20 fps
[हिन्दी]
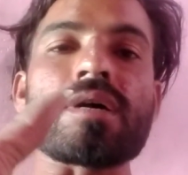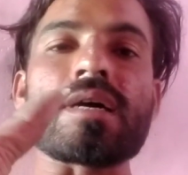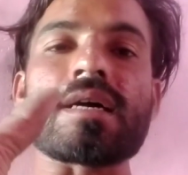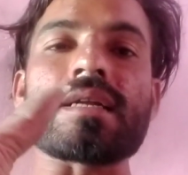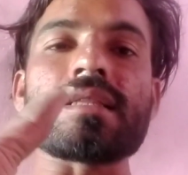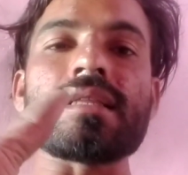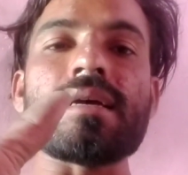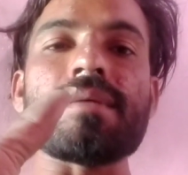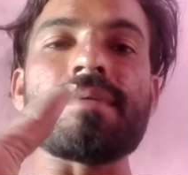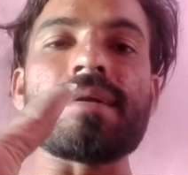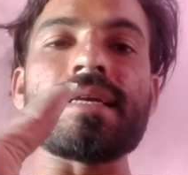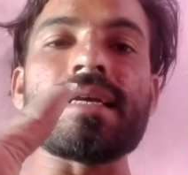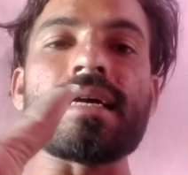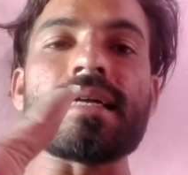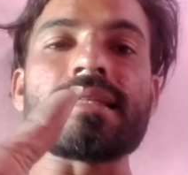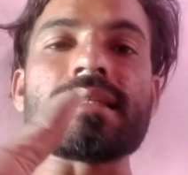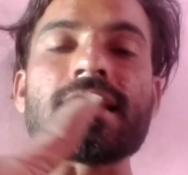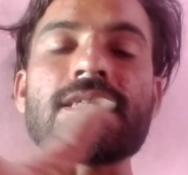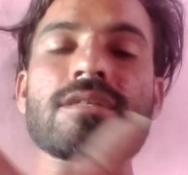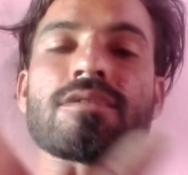चौड़ा कर दिया
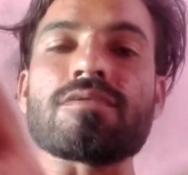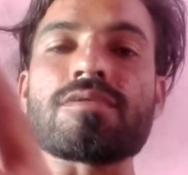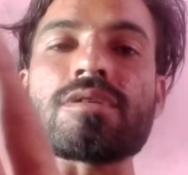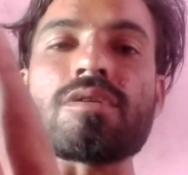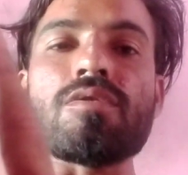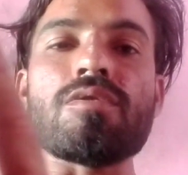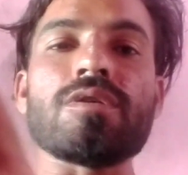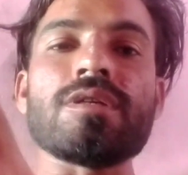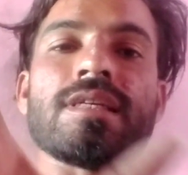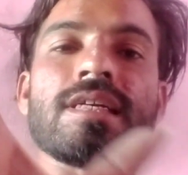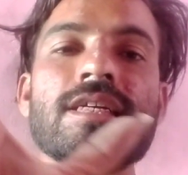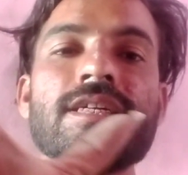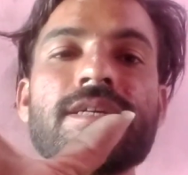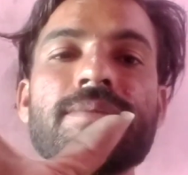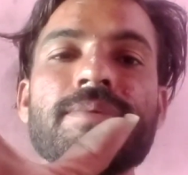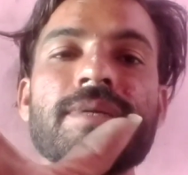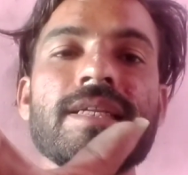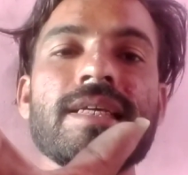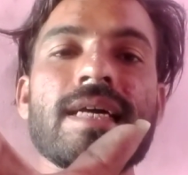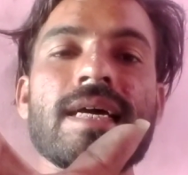बढ़िया अच्छे से उसको
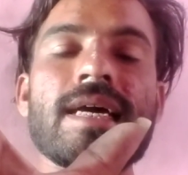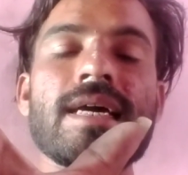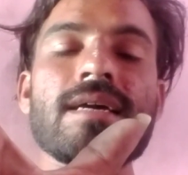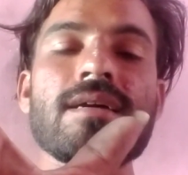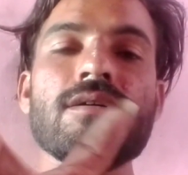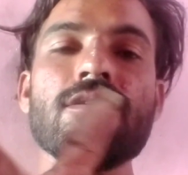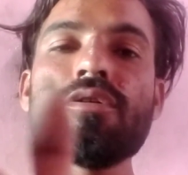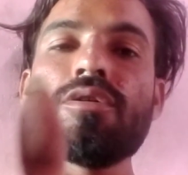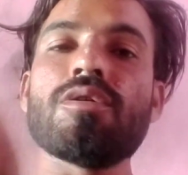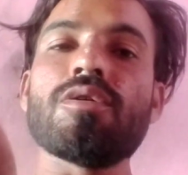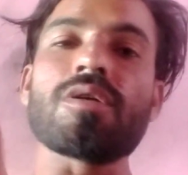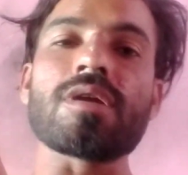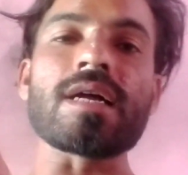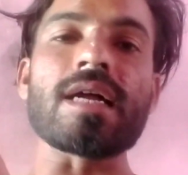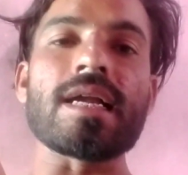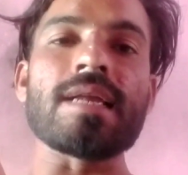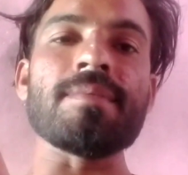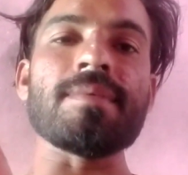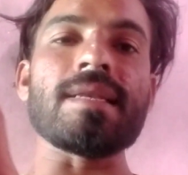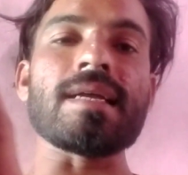ओरिजिनलिटी पे लिया है और
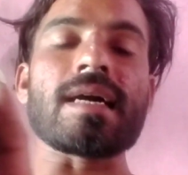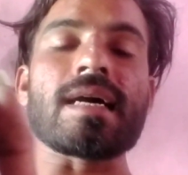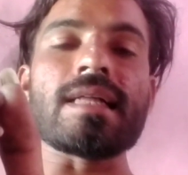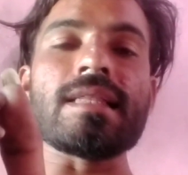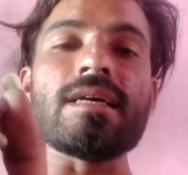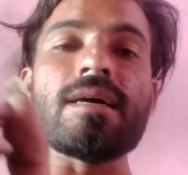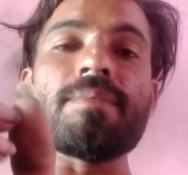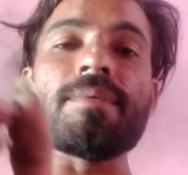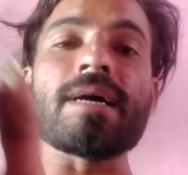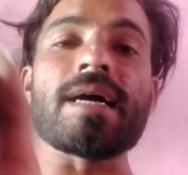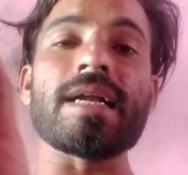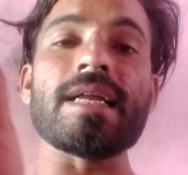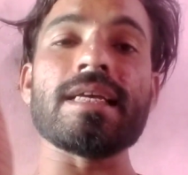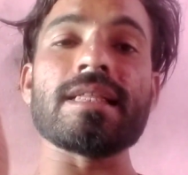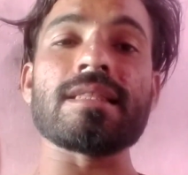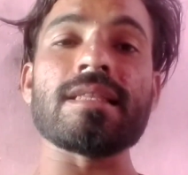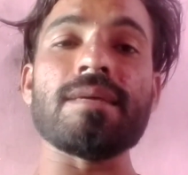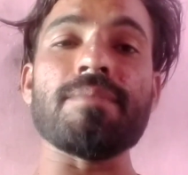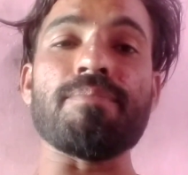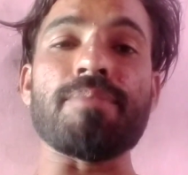गाड़ी में लगा दिया अब गाड़ी
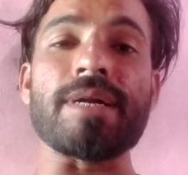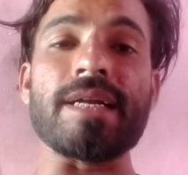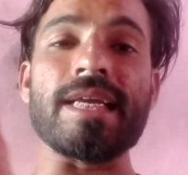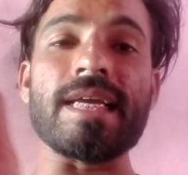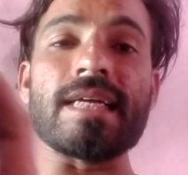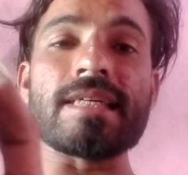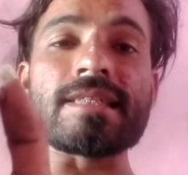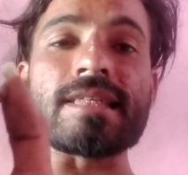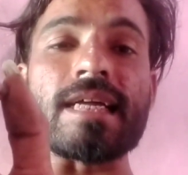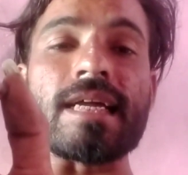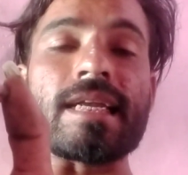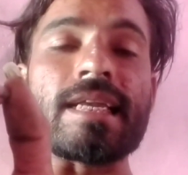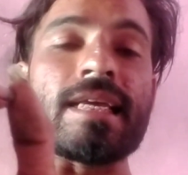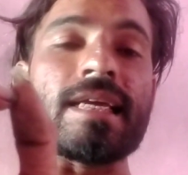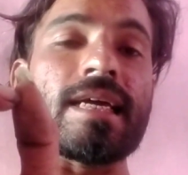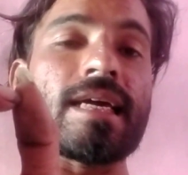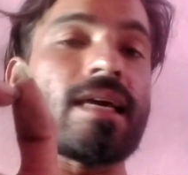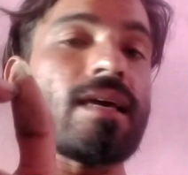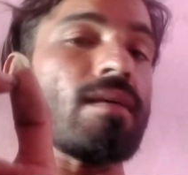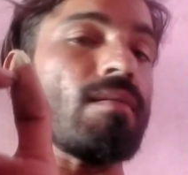इतनी बढ़िया
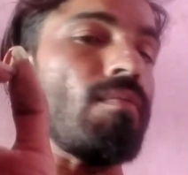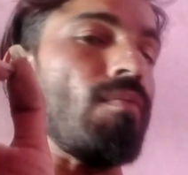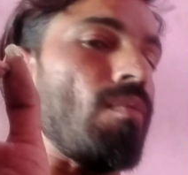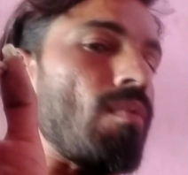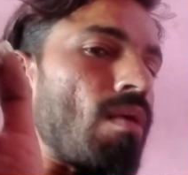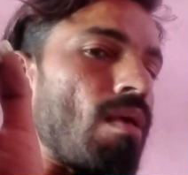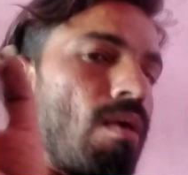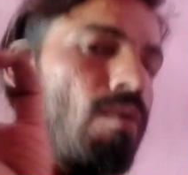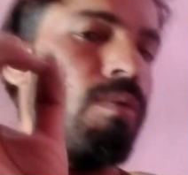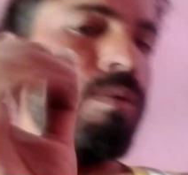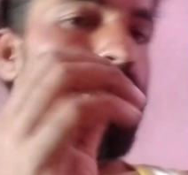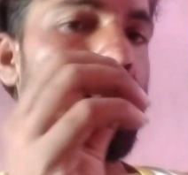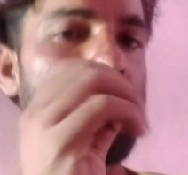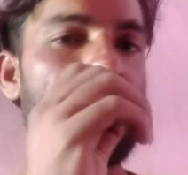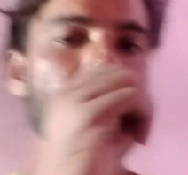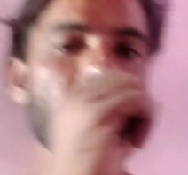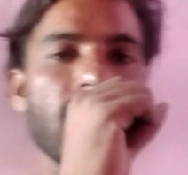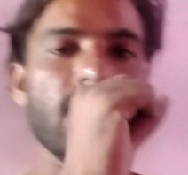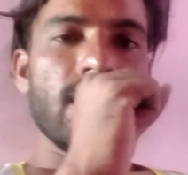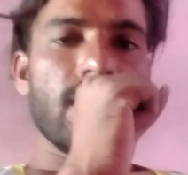स्टार्टिंग
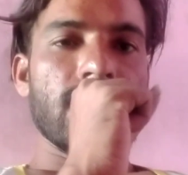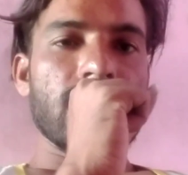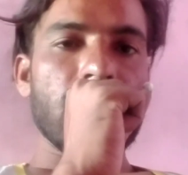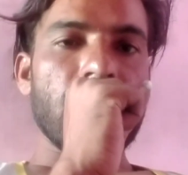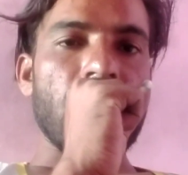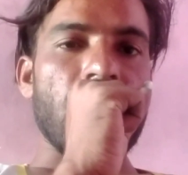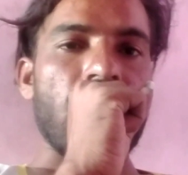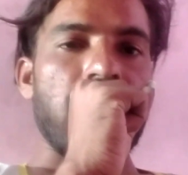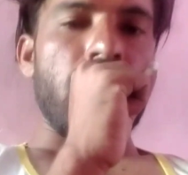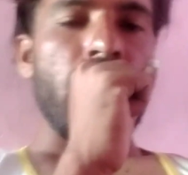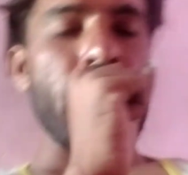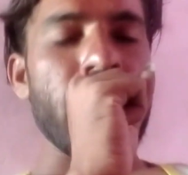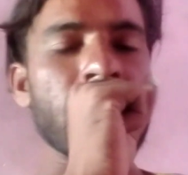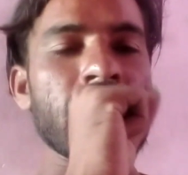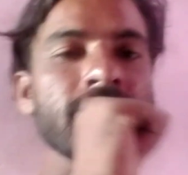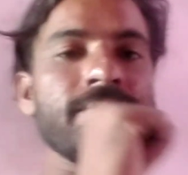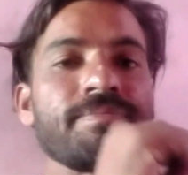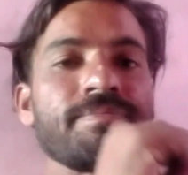है